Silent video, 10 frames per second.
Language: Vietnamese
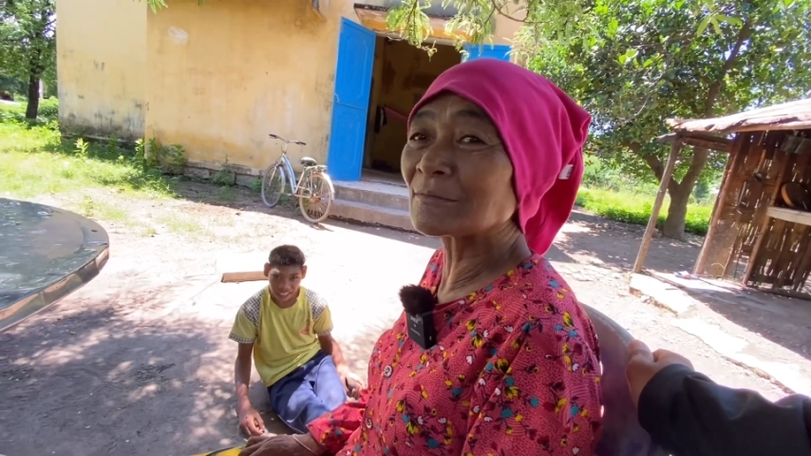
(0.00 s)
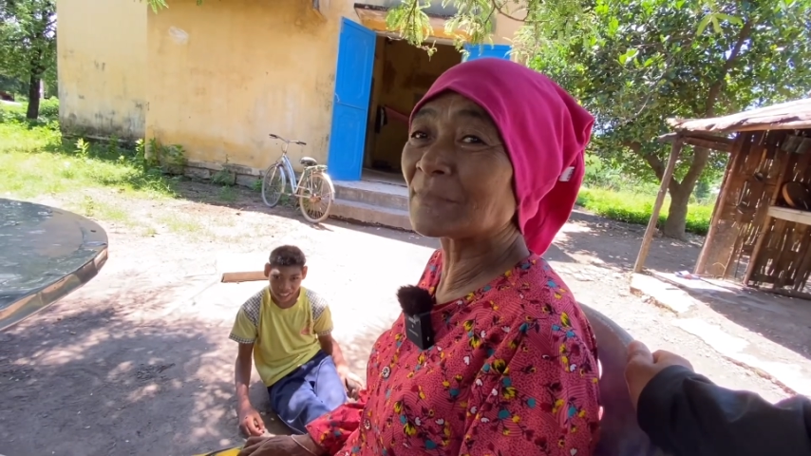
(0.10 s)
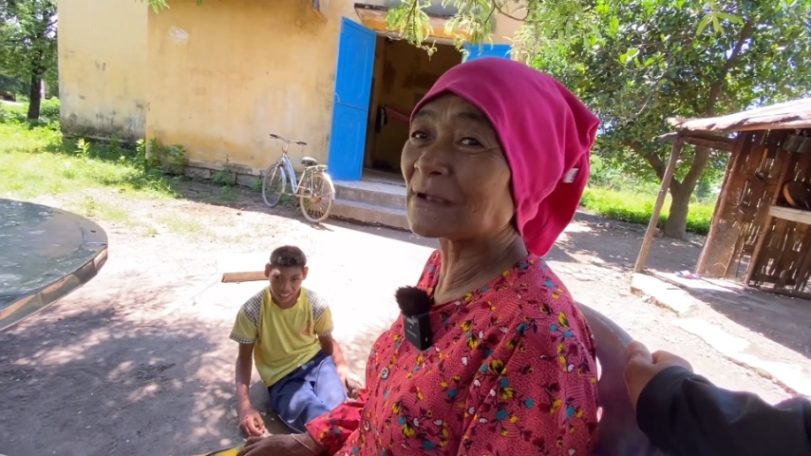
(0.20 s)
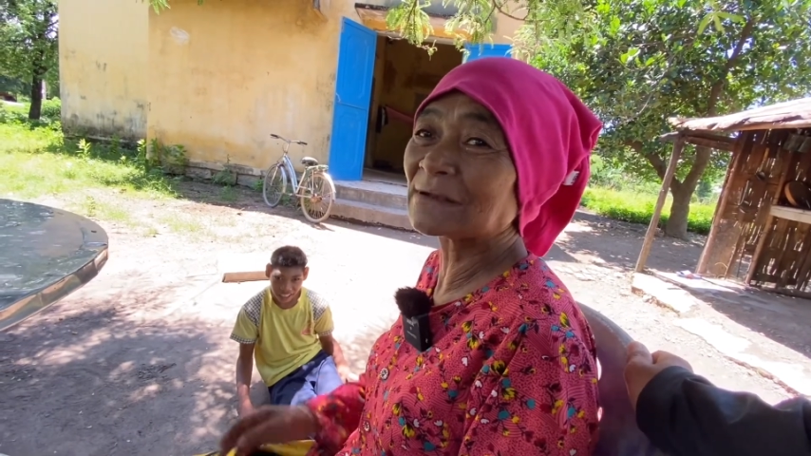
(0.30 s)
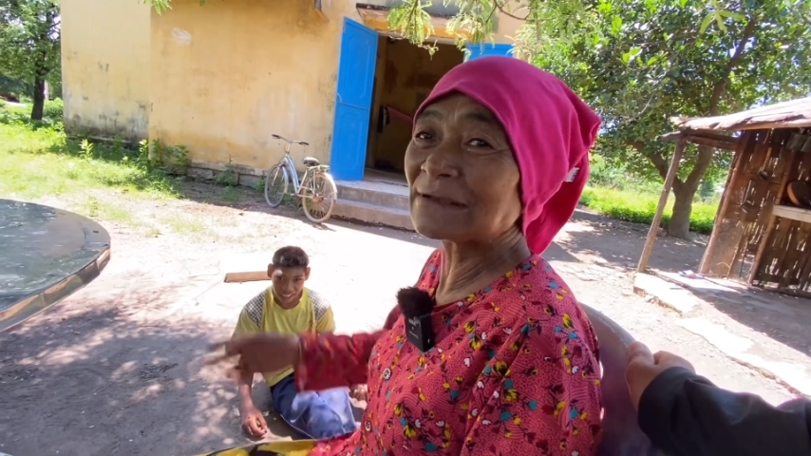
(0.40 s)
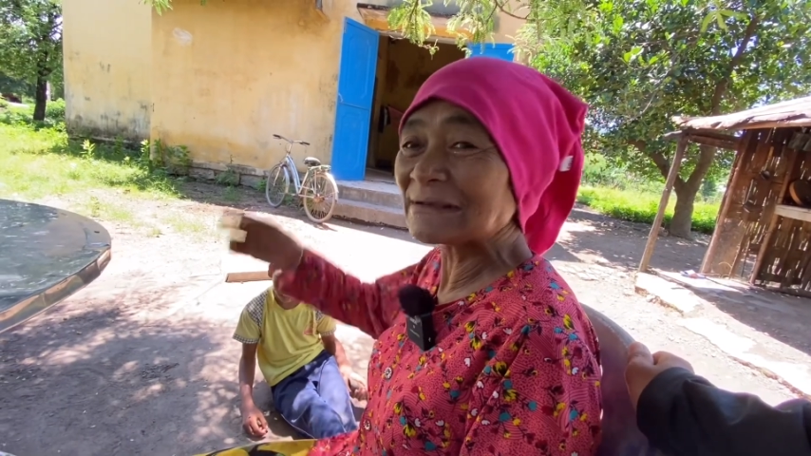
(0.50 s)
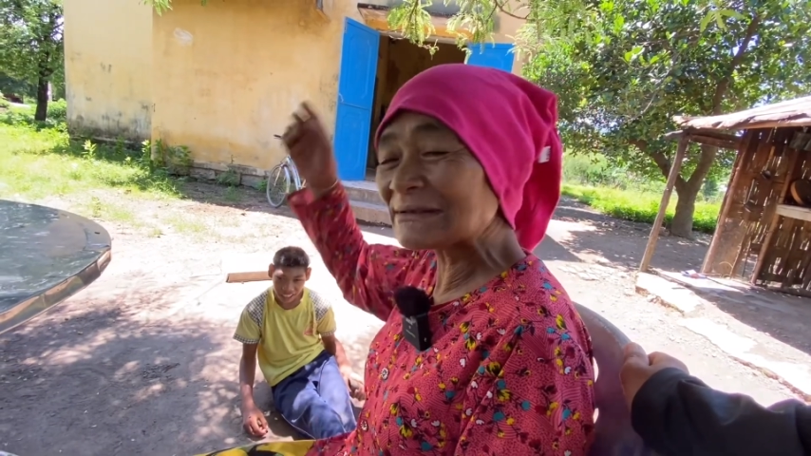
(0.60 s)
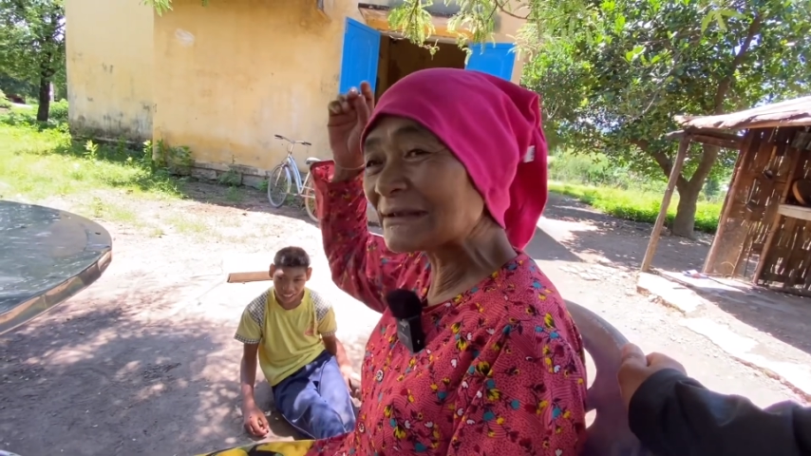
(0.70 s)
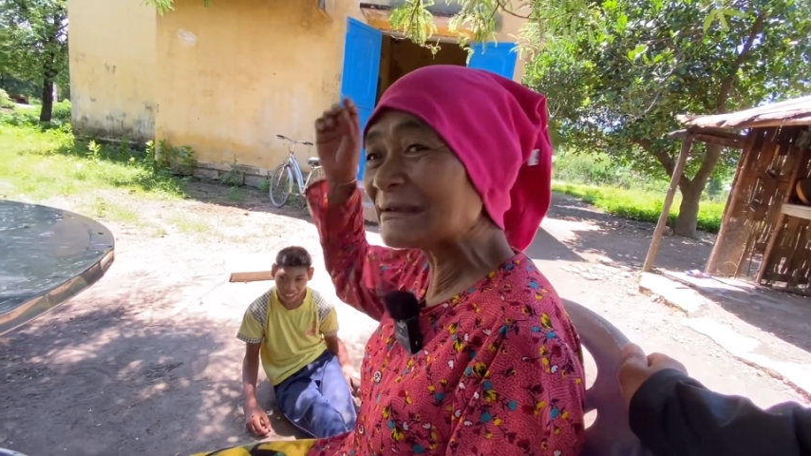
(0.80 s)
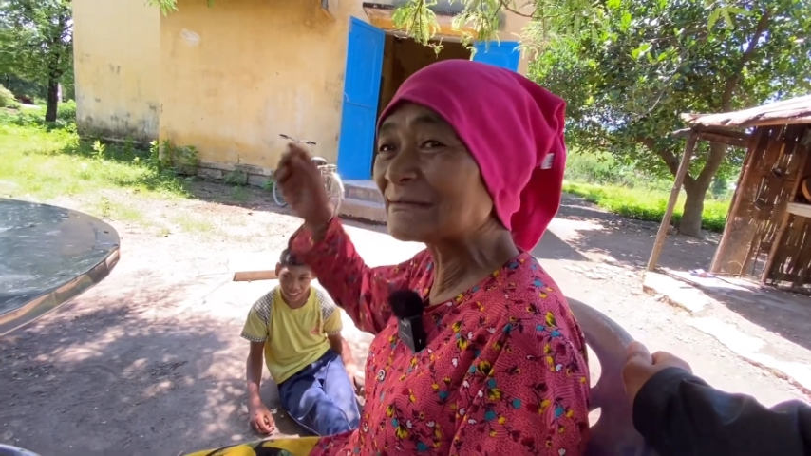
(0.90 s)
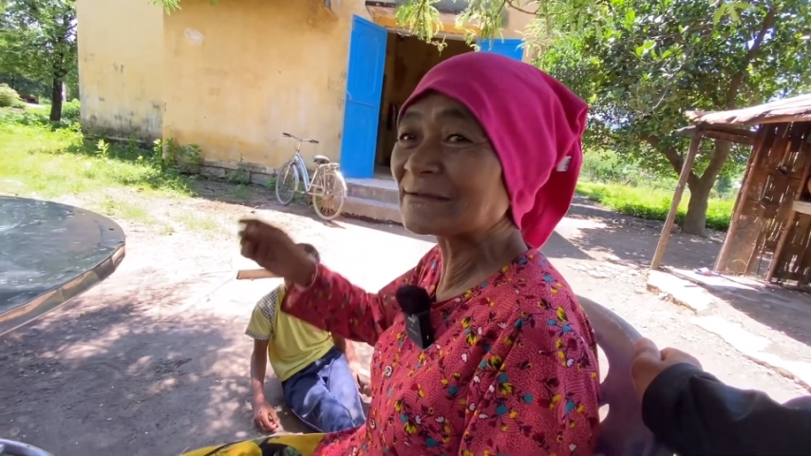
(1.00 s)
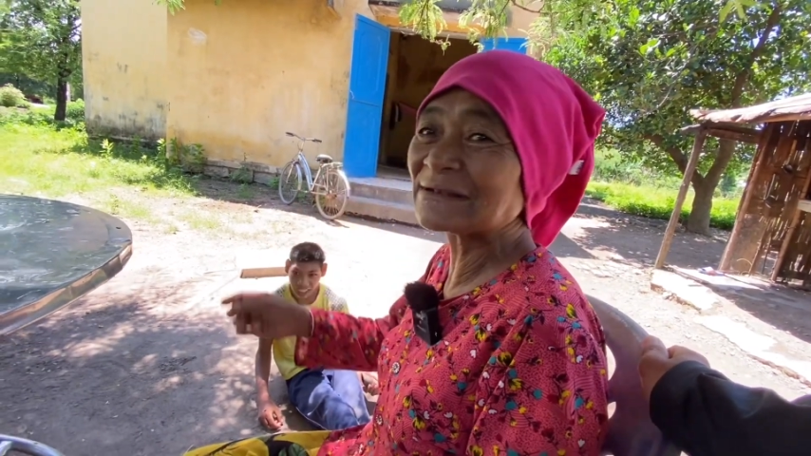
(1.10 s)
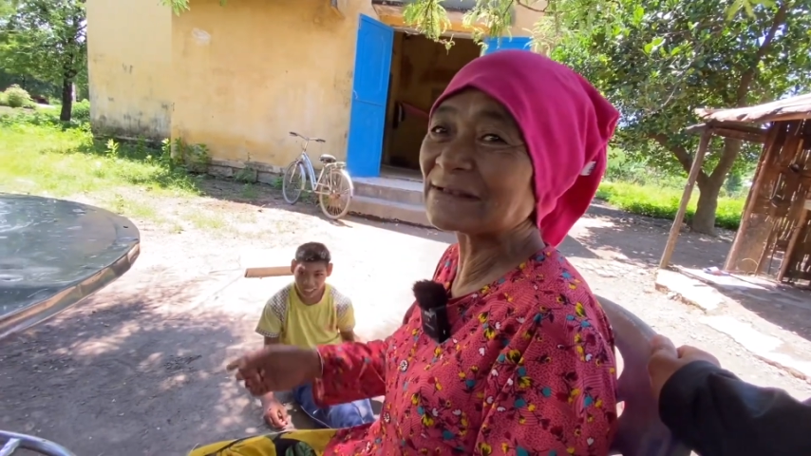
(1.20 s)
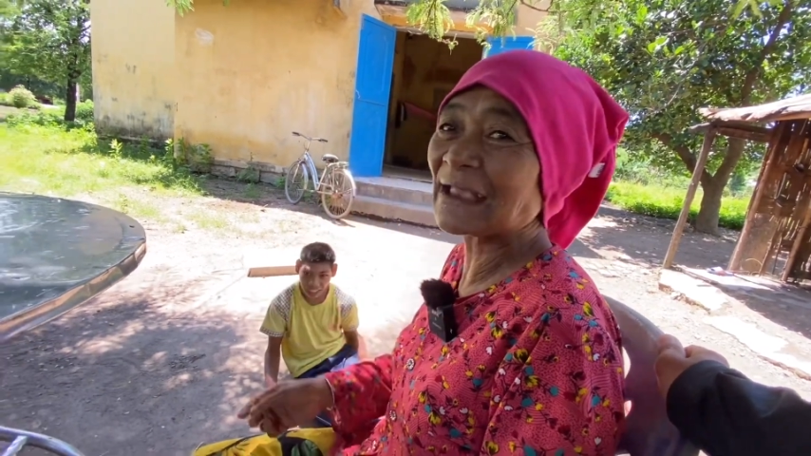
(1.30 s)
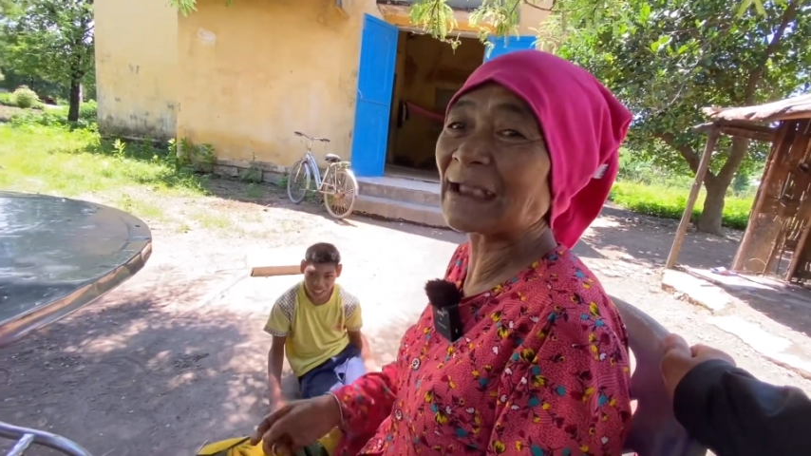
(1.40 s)
mà
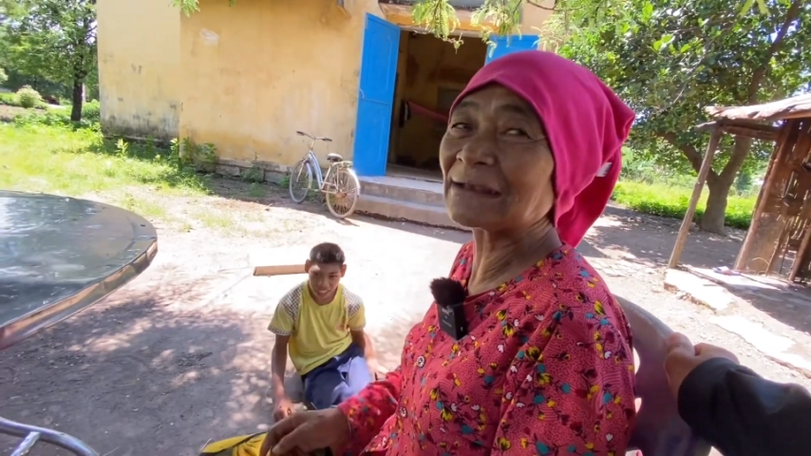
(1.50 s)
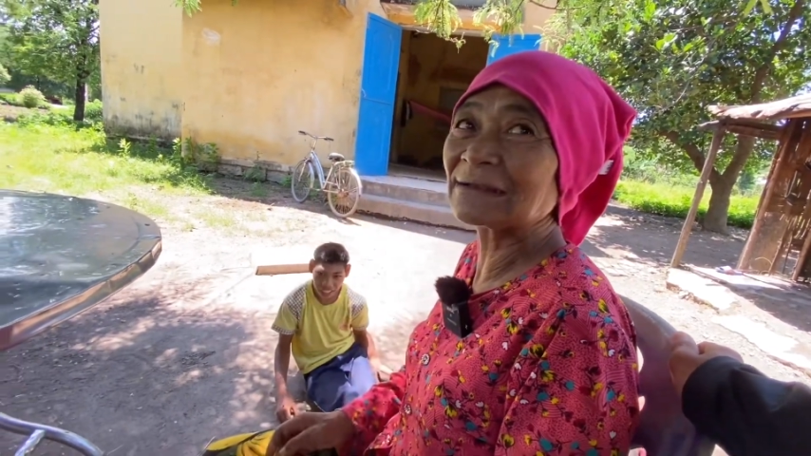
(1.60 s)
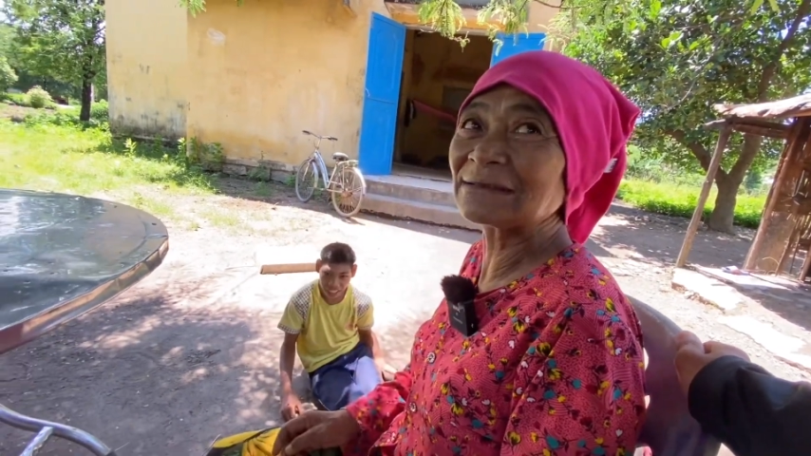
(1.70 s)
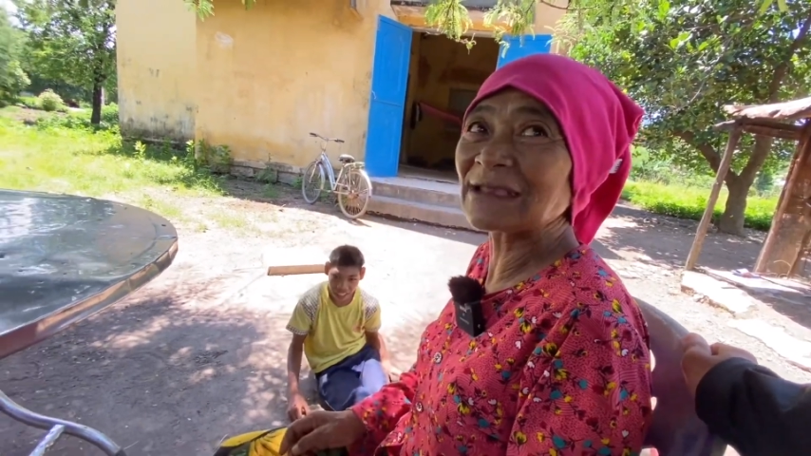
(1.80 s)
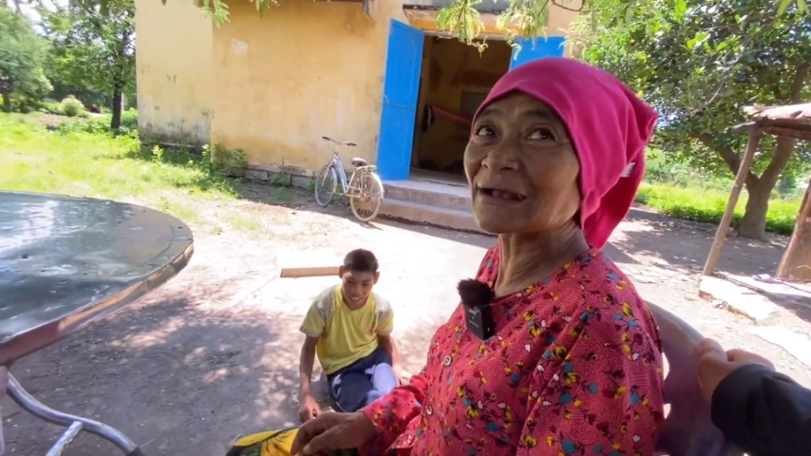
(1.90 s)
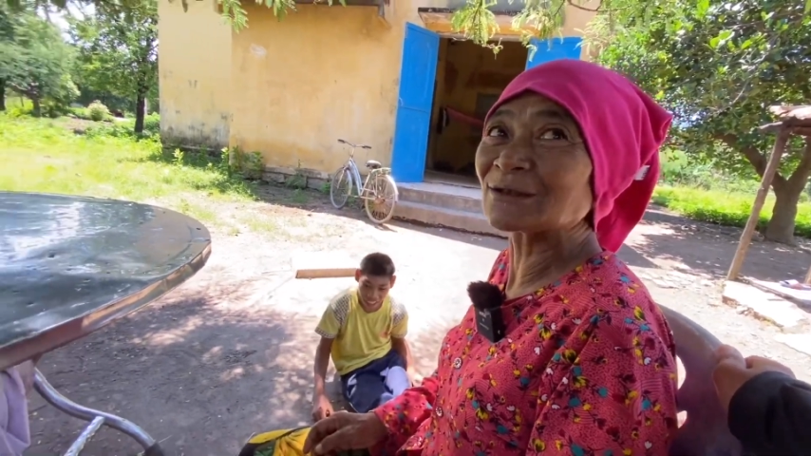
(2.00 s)
nghe nhạc